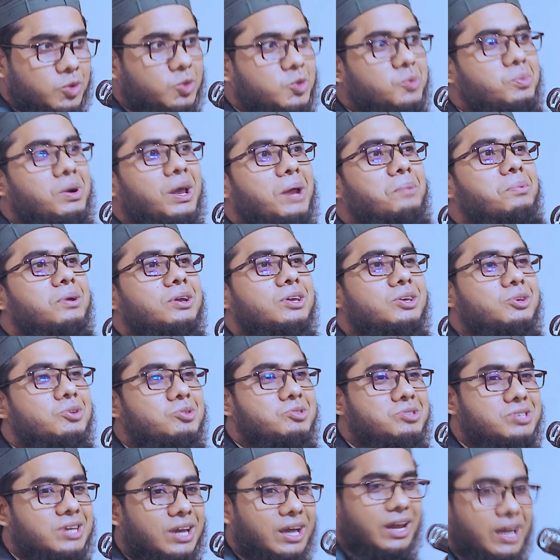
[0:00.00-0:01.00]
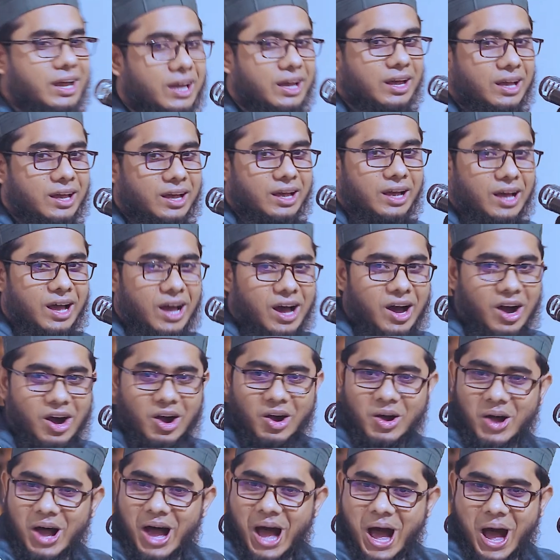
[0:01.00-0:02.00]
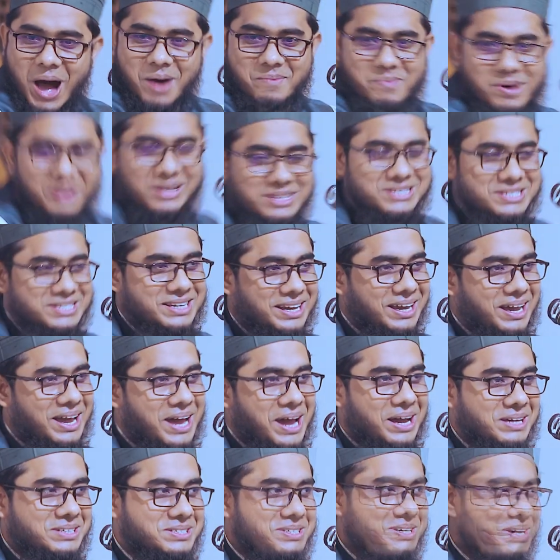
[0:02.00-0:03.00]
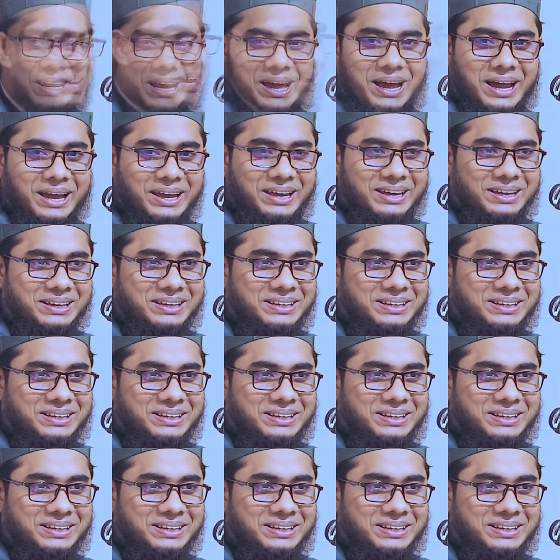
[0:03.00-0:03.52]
তোমার আবার কি হয়েছে আমার যে একটা নাই